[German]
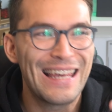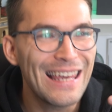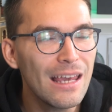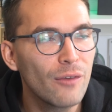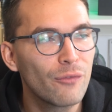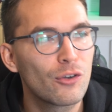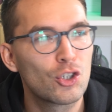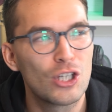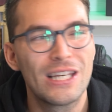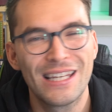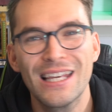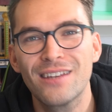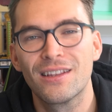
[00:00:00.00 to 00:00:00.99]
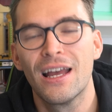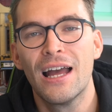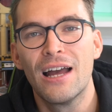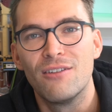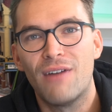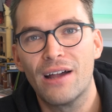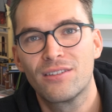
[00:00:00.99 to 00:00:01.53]
ich verstehe nicht,
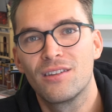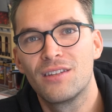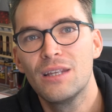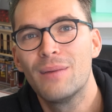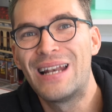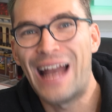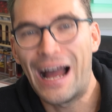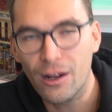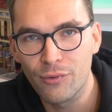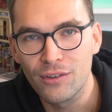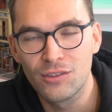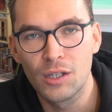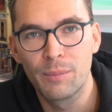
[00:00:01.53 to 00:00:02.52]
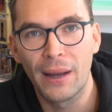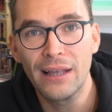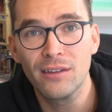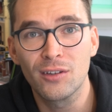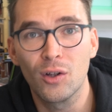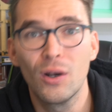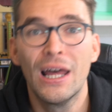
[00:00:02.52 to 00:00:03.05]
was das eBay langfristig
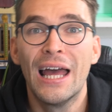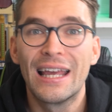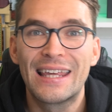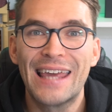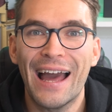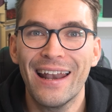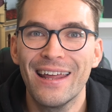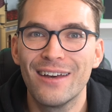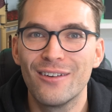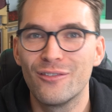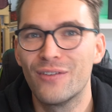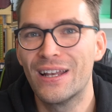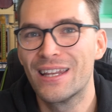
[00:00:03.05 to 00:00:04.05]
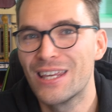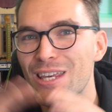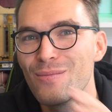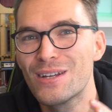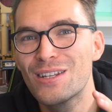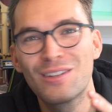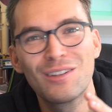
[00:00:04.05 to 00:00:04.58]
bringen soll. Gerne, wenn
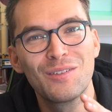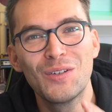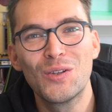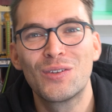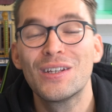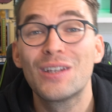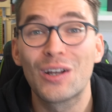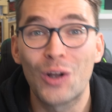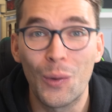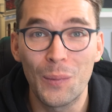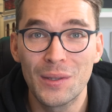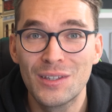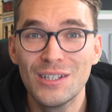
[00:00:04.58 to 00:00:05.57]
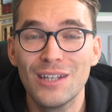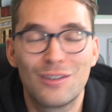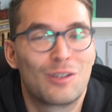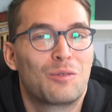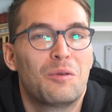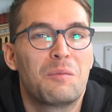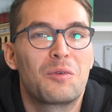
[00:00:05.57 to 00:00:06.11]
eBay dieses Video sieht, kommentiert
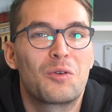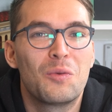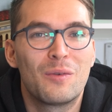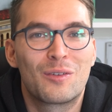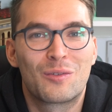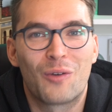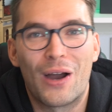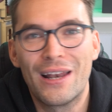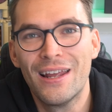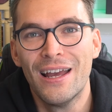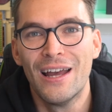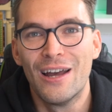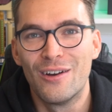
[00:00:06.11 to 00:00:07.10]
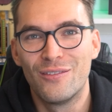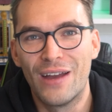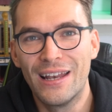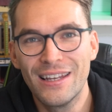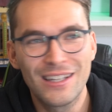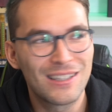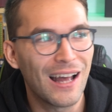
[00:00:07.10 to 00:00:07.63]
sich. Ich würde mich übelst freuen,
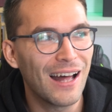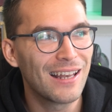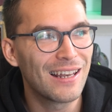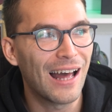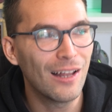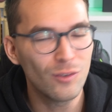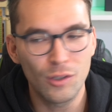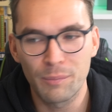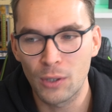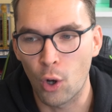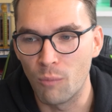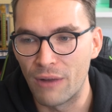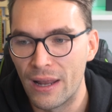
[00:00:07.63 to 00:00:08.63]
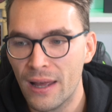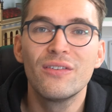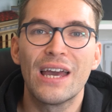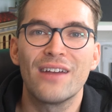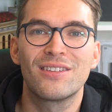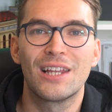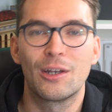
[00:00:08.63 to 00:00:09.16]
wenn ich da eine Antwort bekomme. Weil wie
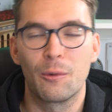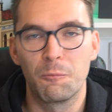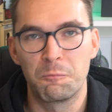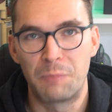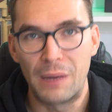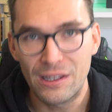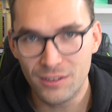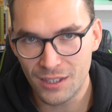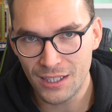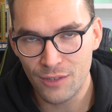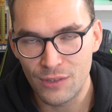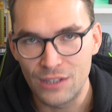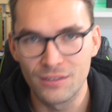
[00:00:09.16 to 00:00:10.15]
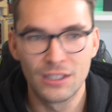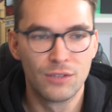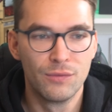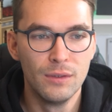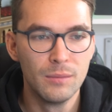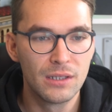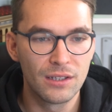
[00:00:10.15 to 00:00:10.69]
wäre es denn besser gewesen? Ich
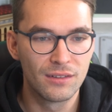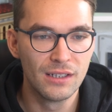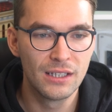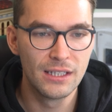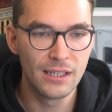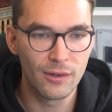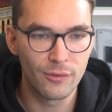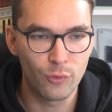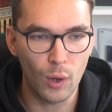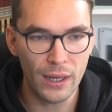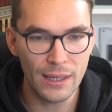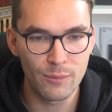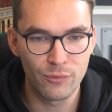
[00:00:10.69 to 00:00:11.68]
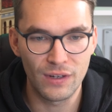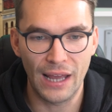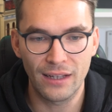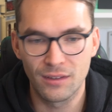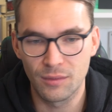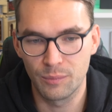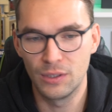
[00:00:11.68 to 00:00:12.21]
will mich jetzt nicht hier hervorheben.
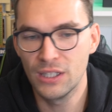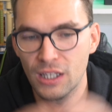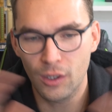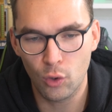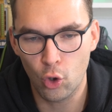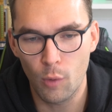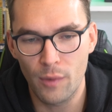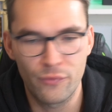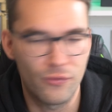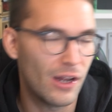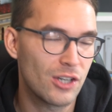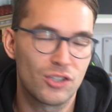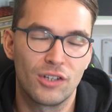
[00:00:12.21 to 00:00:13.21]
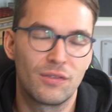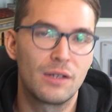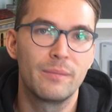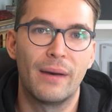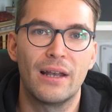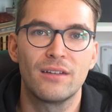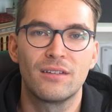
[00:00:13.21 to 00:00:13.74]
Vielleicht liege ich auch komplett falsch,
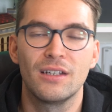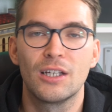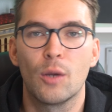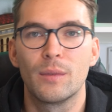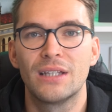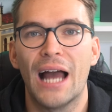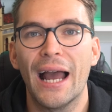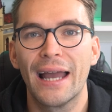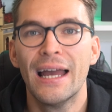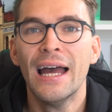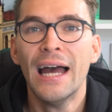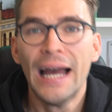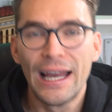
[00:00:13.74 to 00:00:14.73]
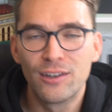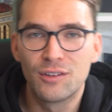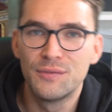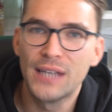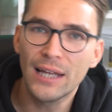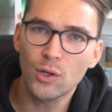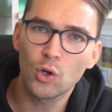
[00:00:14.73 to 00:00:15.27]
deswegen ballert es in die Kommentare.
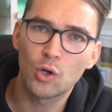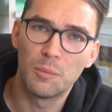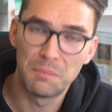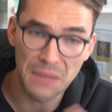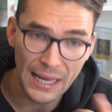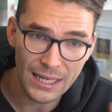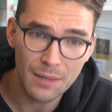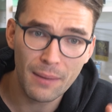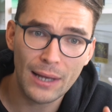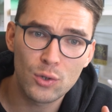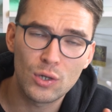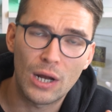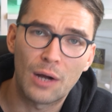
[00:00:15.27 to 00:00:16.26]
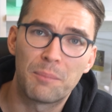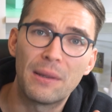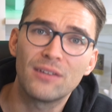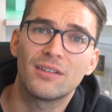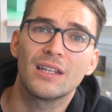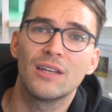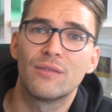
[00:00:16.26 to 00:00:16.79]
Es wäre doch meiner Meinung nach
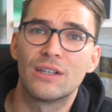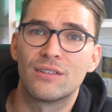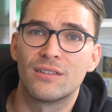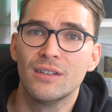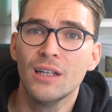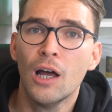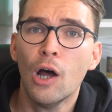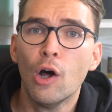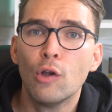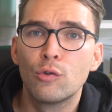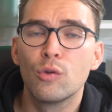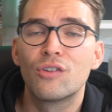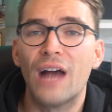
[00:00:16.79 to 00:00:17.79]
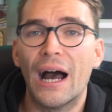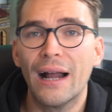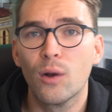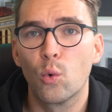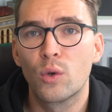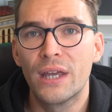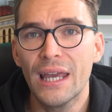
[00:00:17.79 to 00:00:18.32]
besser gewesen, zu sagen,
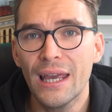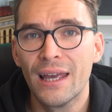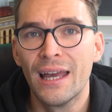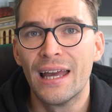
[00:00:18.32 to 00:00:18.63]
okay,